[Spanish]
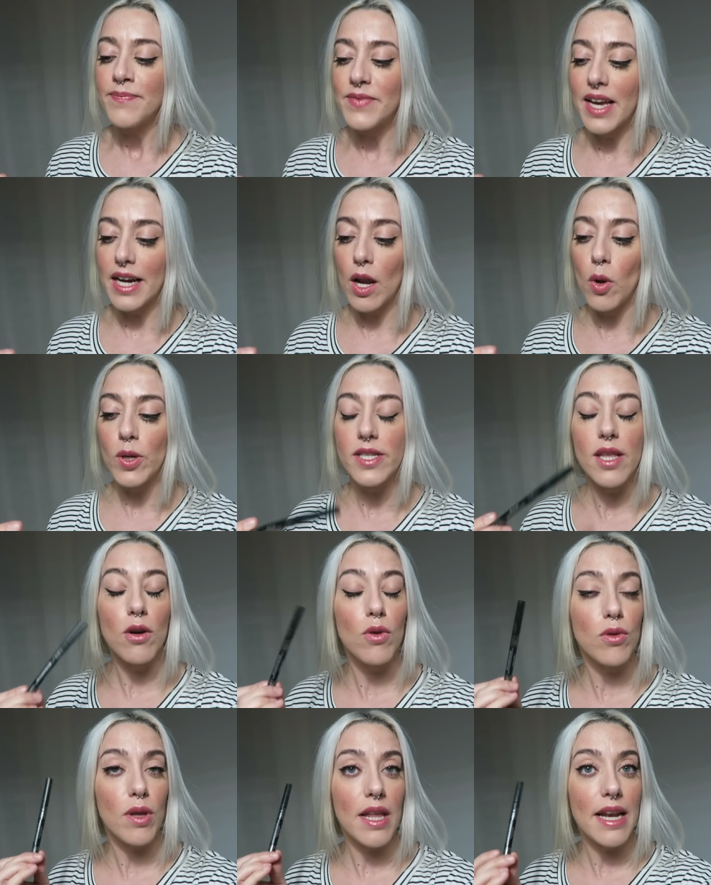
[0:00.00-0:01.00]
ya que lo he
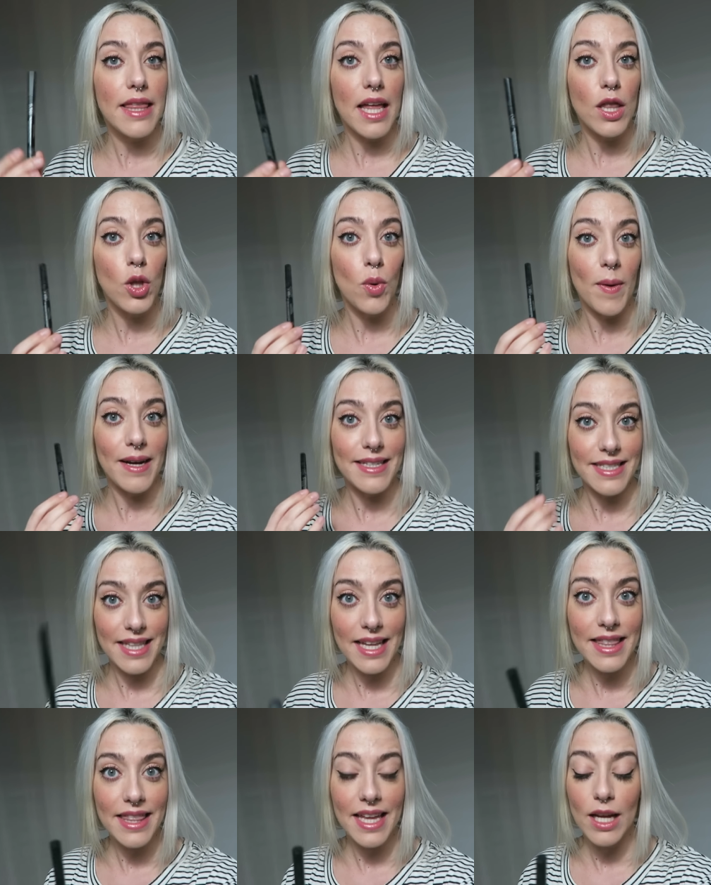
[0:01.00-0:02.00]
estado utilizando
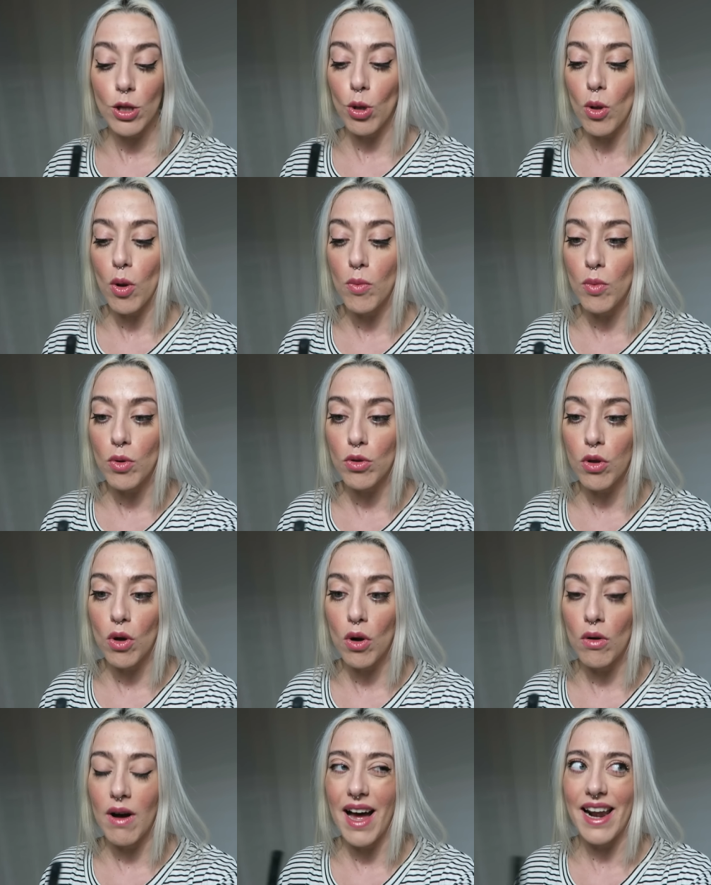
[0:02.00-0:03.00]
bastante y todo el
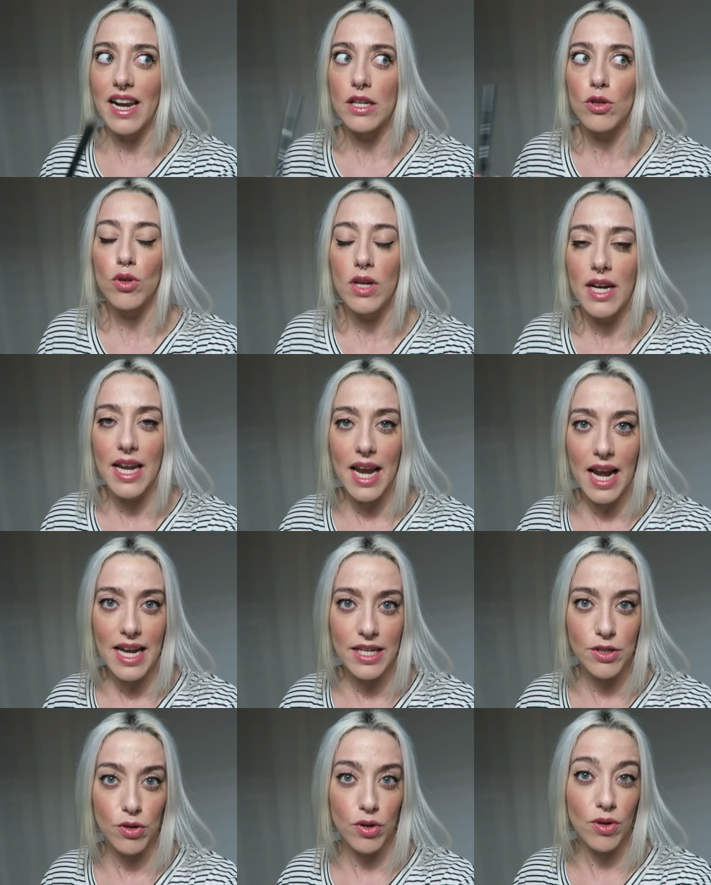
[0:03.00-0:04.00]
mundo a rasgos
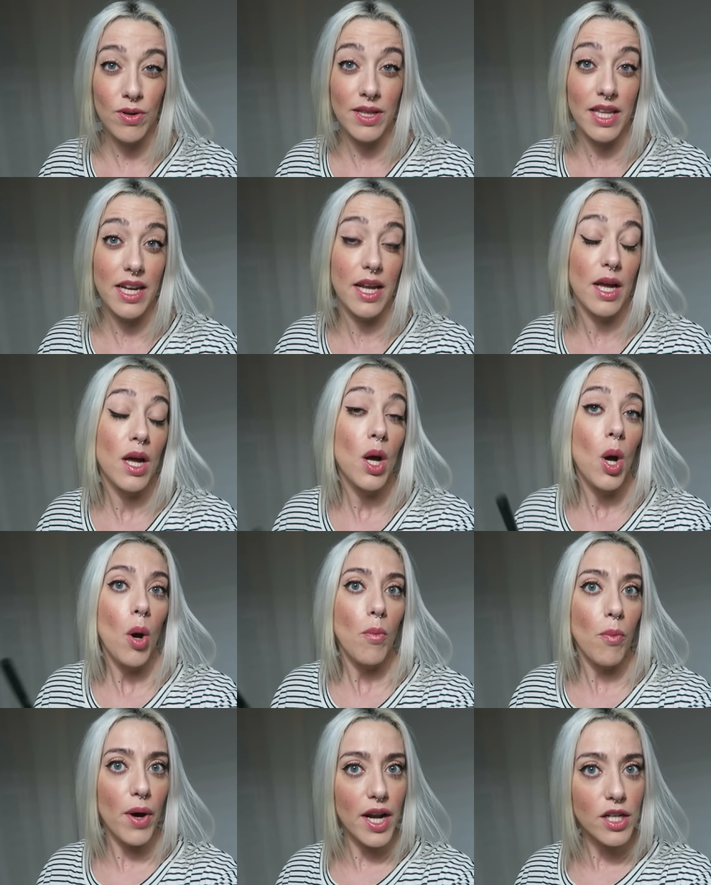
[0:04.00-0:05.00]
generales yo creo que tiene
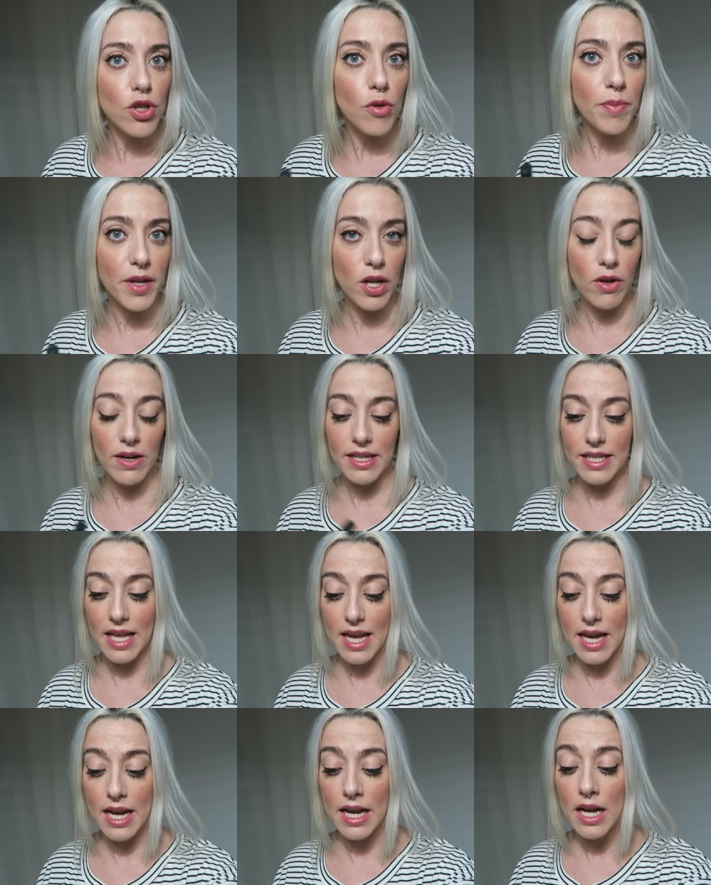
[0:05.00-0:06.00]
buenas opiniones
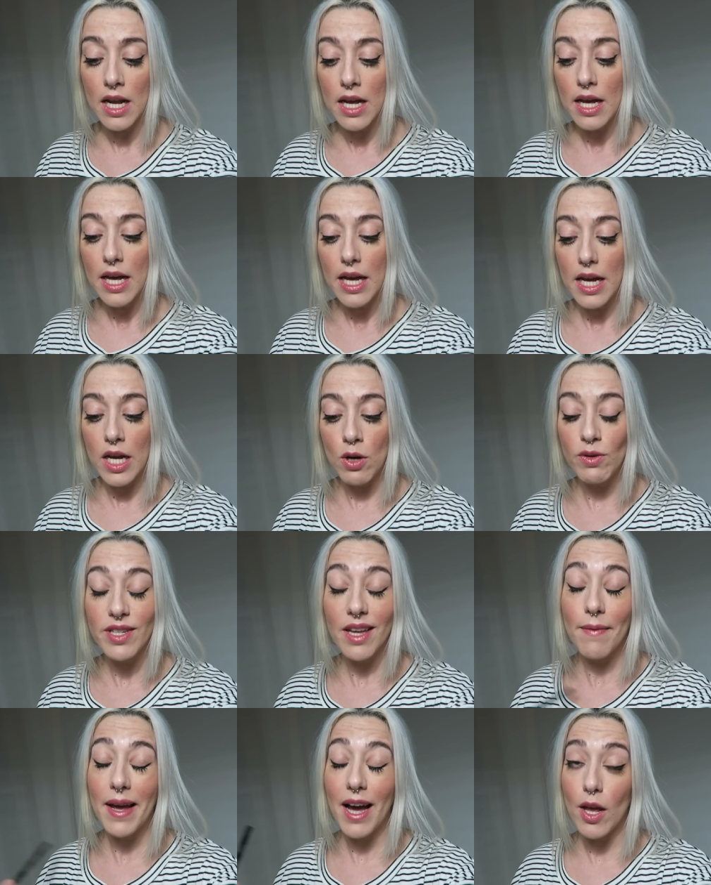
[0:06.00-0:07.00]
de él y no es
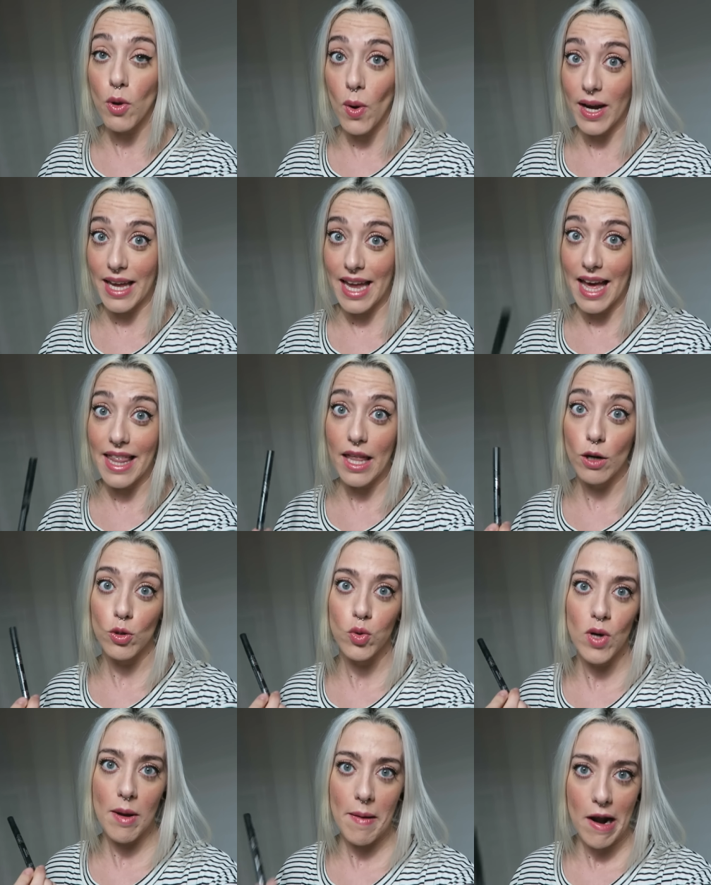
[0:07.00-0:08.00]
que venga yo aquí a
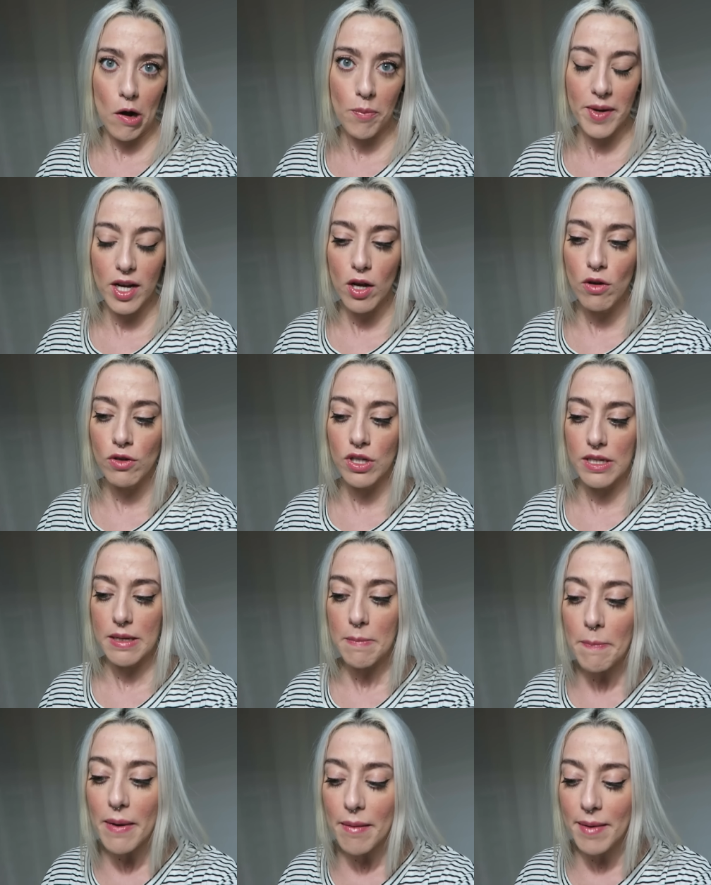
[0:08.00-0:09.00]
daros una mala opinión,
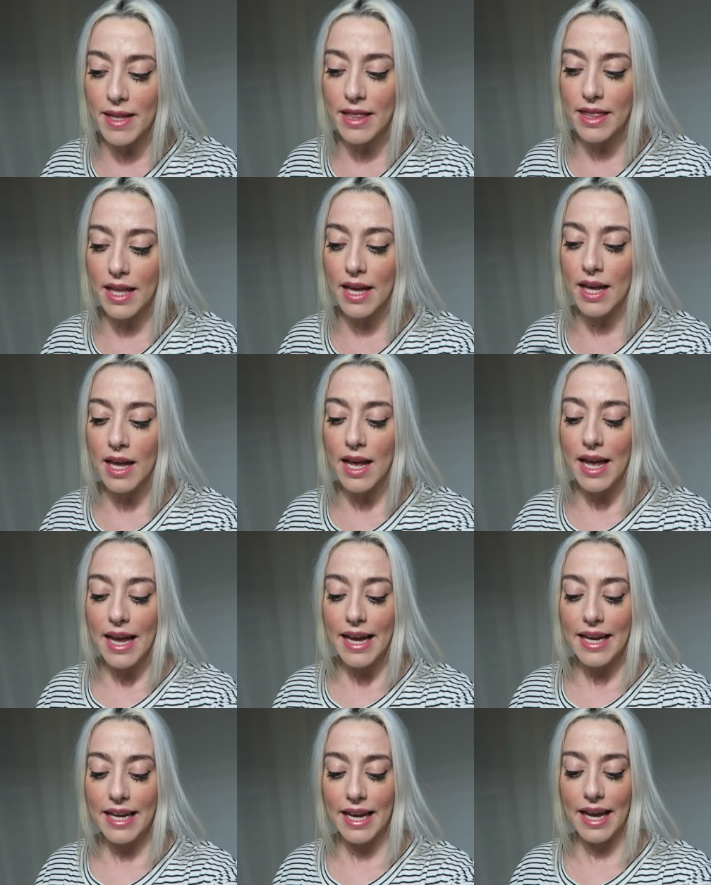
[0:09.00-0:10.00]
simplemente
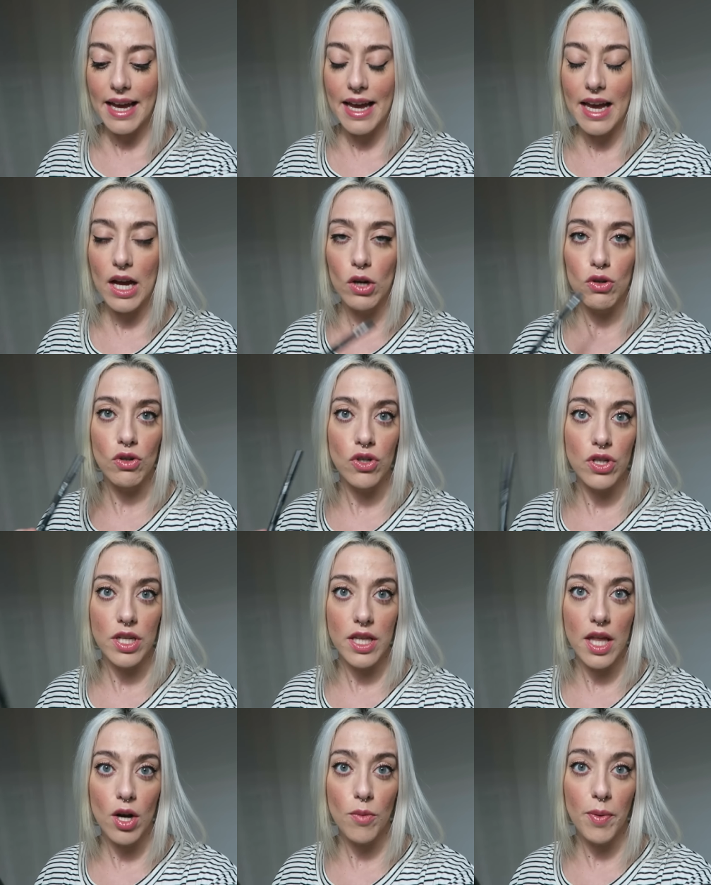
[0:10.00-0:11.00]
que
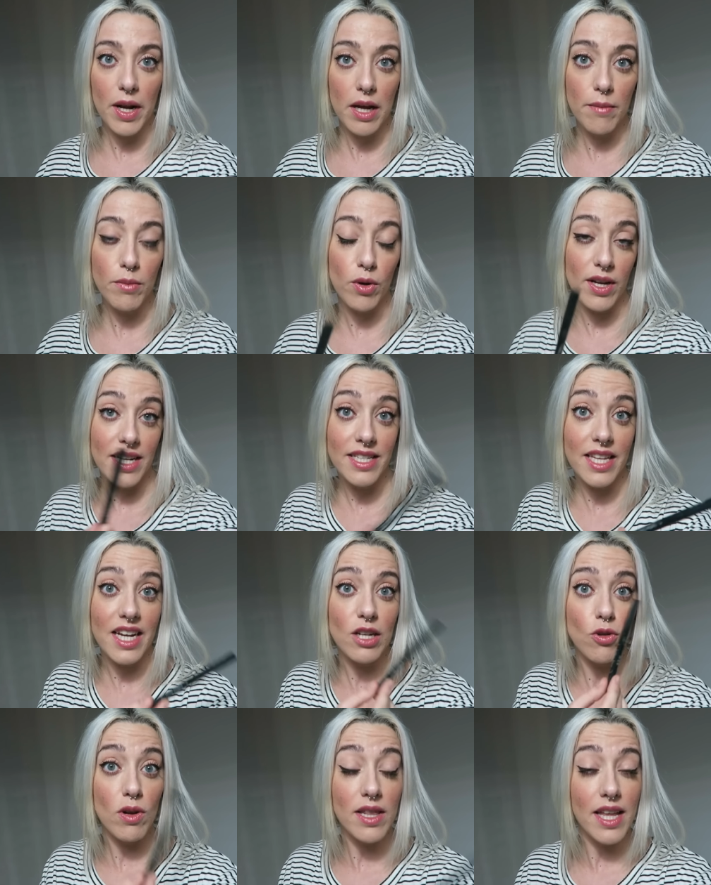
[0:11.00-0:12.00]
considero, por ejemplo, que en este
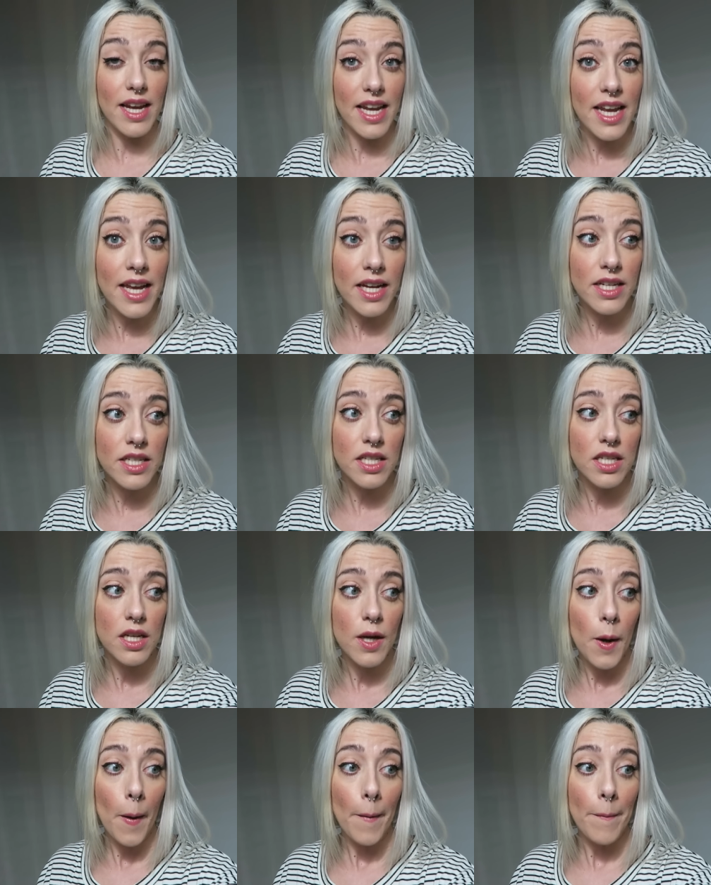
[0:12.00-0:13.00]
caso el de NYX,